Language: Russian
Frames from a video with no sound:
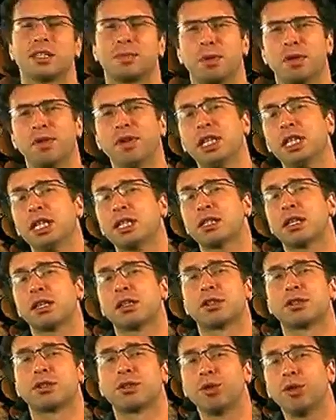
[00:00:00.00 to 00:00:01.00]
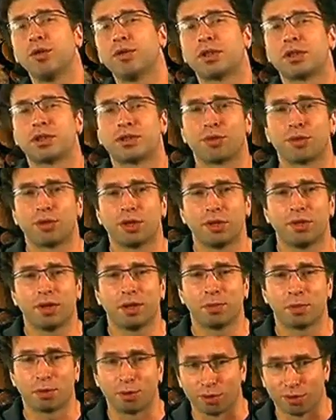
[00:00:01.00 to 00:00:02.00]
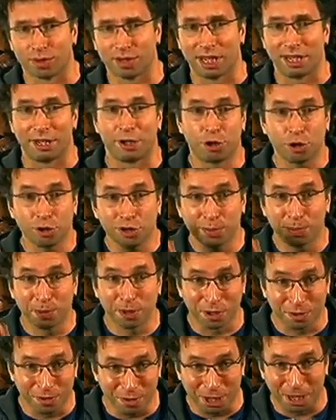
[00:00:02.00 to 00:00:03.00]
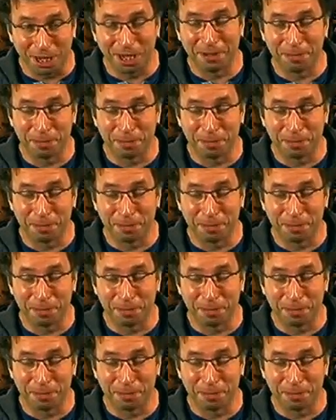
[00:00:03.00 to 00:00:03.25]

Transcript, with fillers: Сперва несколько слов к истории вопроса, а еще спервей